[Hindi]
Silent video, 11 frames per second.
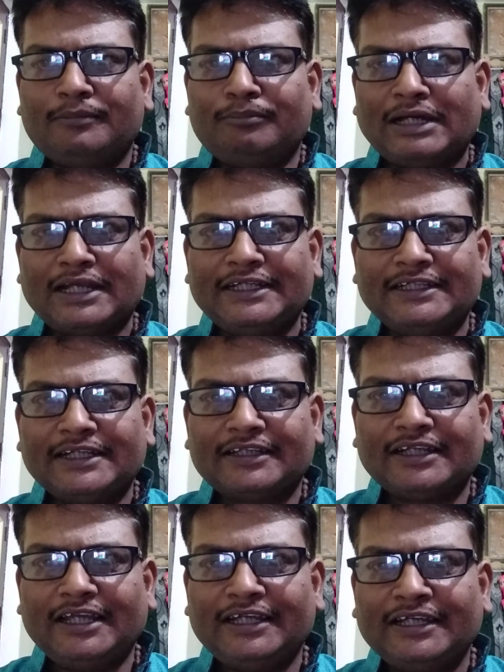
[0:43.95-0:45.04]
माना यह
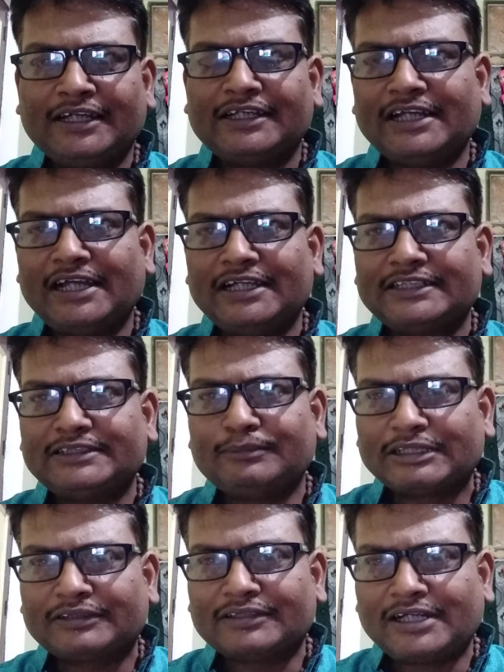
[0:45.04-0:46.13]
जाता है कि यह एक
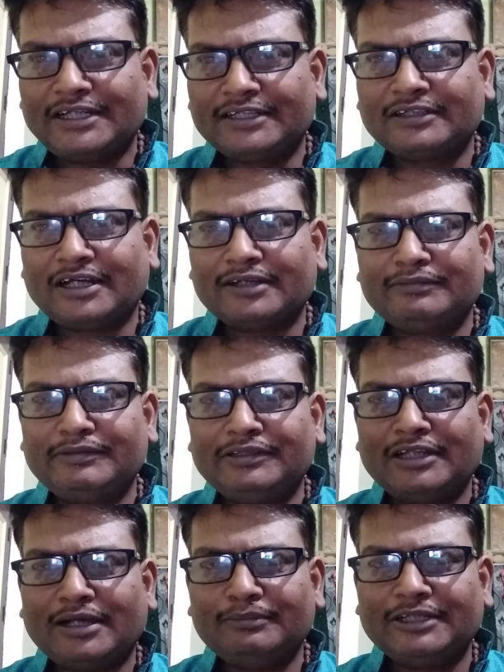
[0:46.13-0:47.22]
चमत्कारिक
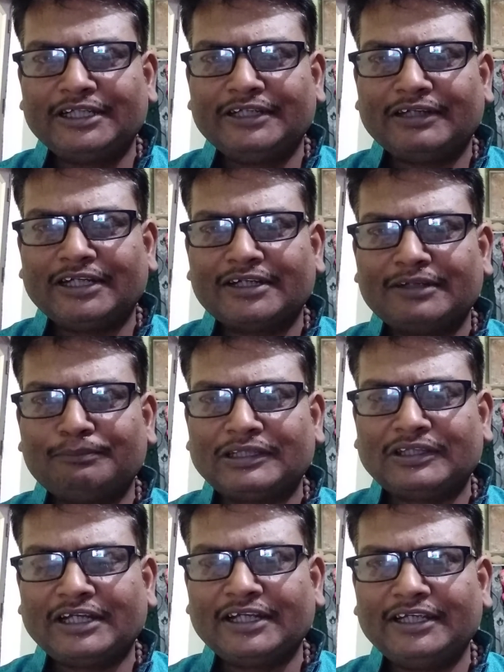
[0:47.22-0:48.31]
लाभ देने वाला
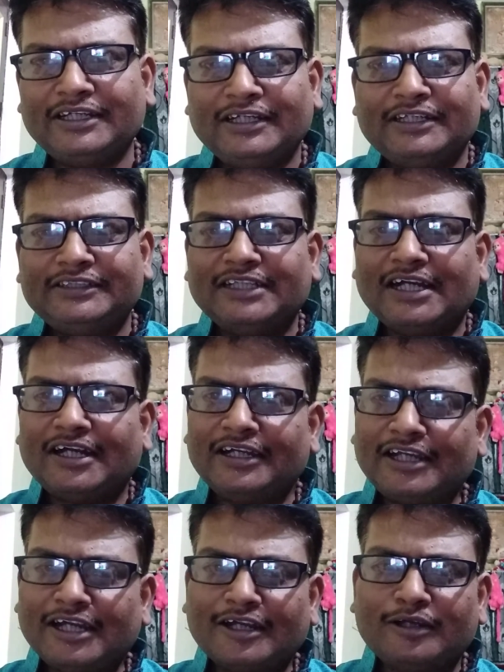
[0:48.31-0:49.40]
पत्थर है यह
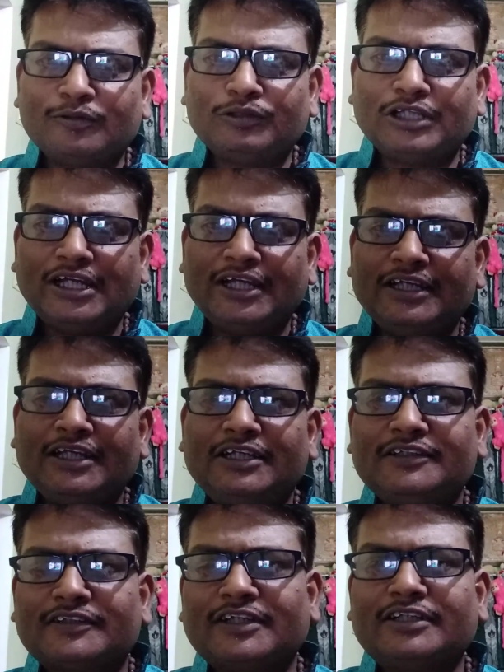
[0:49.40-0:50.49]
अंडाकार होता है
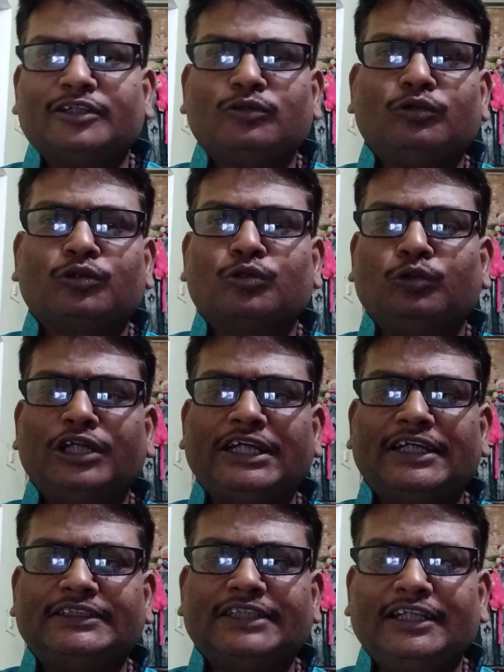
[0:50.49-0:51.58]
इस रत्न को सोने
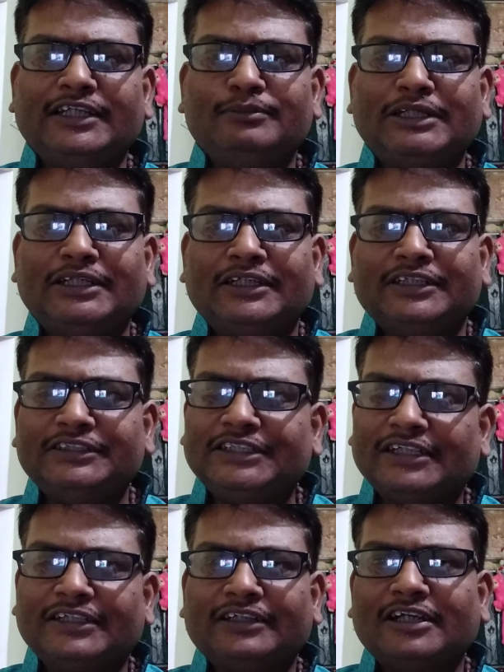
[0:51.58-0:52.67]
या चांदी में
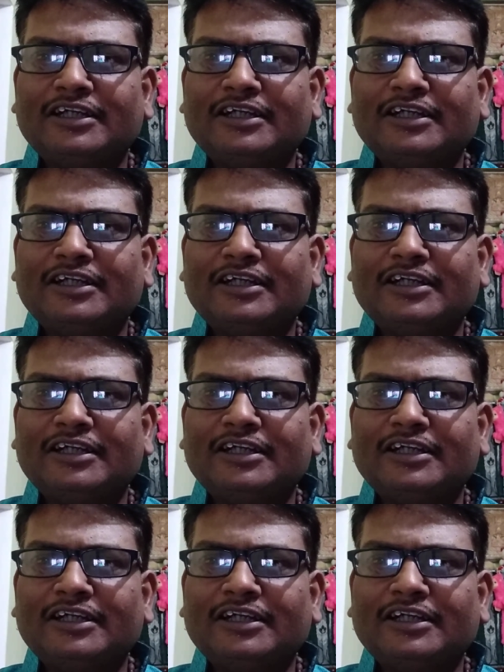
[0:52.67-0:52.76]
जातक